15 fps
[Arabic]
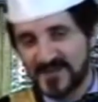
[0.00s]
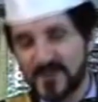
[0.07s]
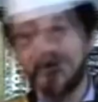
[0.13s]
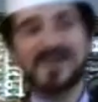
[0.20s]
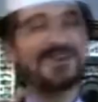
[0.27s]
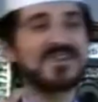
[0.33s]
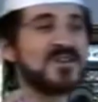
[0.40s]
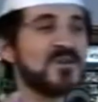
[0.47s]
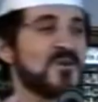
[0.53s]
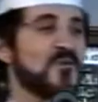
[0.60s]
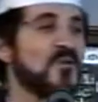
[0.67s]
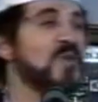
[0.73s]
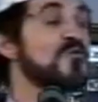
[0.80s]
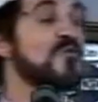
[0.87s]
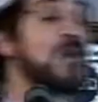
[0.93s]
يبين
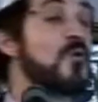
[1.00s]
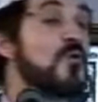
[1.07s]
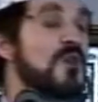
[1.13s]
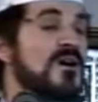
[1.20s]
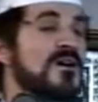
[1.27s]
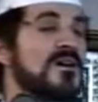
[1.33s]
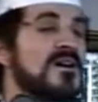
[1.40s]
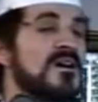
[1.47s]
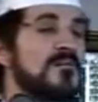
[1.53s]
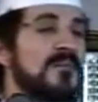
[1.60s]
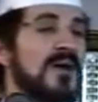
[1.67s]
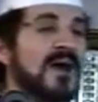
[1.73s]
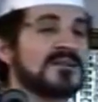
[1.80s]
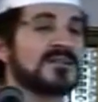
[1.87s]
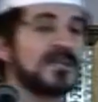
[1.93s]
وينوع
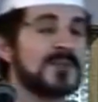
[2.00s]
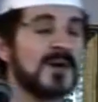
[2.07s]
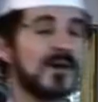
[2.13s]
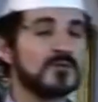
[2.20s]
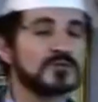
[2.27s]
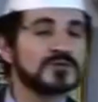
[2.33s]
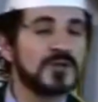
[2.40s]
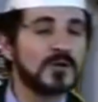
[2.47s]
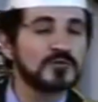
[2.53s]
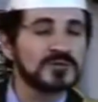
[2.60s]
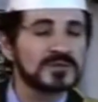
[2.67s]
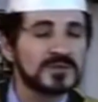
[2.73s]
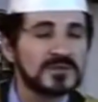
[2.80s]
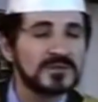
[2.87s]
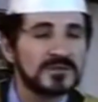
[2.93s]
بحسب
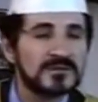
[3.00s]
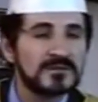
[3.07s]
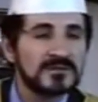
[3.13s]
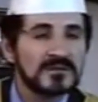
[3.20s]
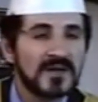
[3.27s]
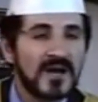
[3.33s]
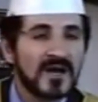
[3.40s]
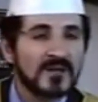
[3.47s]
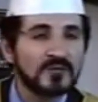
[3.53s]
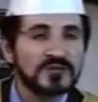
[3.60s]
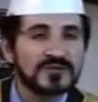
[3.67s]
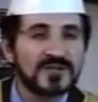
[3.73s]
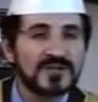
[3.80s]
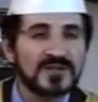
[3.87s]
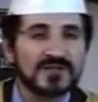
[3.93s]
المستوصي
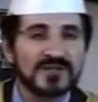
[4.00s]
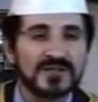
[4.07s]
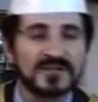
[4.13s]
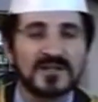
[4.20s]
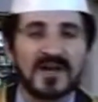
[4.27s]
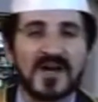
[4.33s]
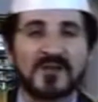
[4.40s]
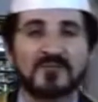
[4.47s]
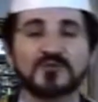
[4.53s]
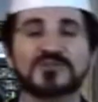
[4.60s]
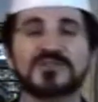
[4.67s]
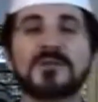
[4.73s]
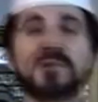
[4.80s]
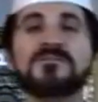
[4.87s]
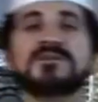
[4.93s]
المسترشد
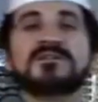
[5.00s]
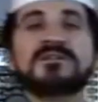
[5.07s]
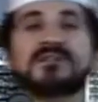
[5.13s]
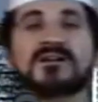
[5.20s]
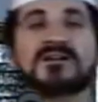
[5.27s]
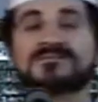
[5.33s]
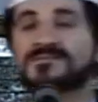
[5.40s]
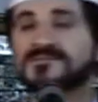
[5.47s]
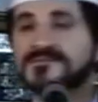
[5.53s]
المستبين